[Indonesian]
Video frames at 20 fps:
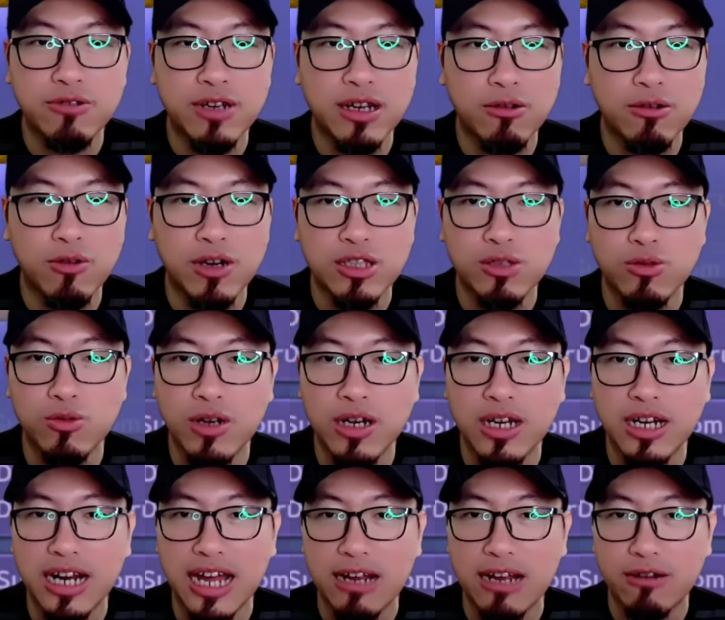udah gua
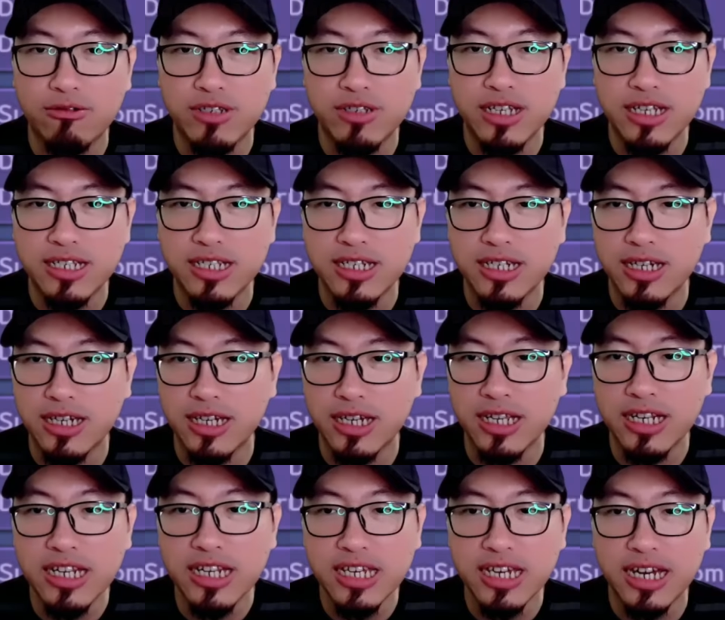tuker. Harusnya sih
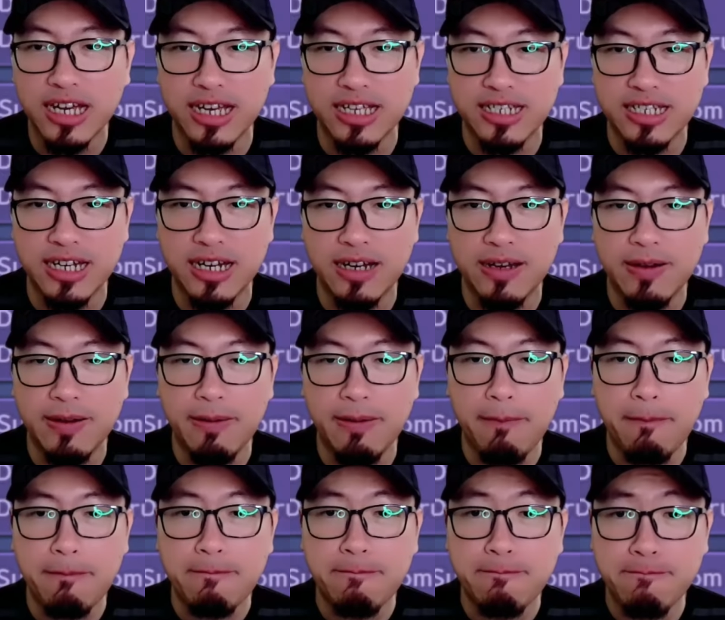ini ya guys ya.
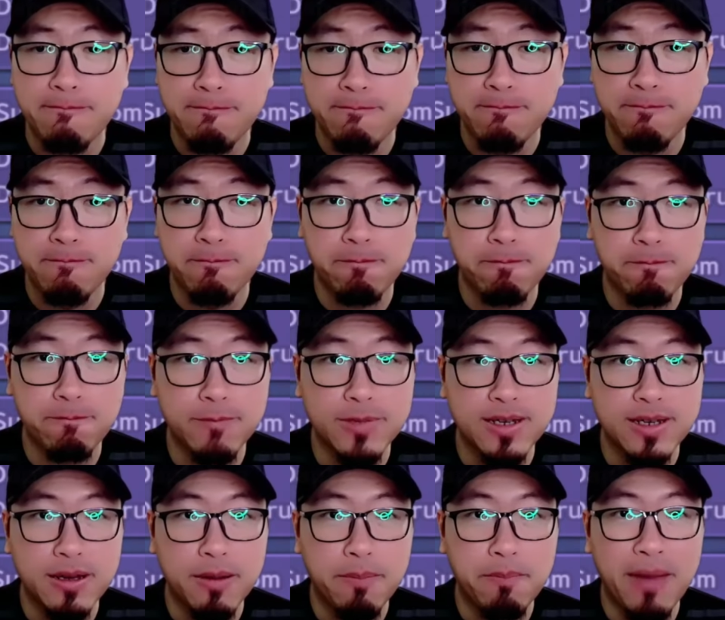Hmm,
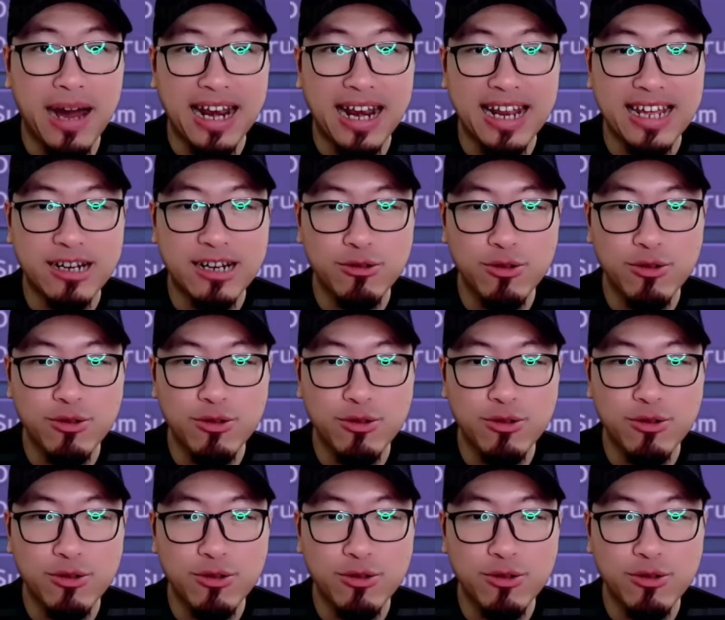balik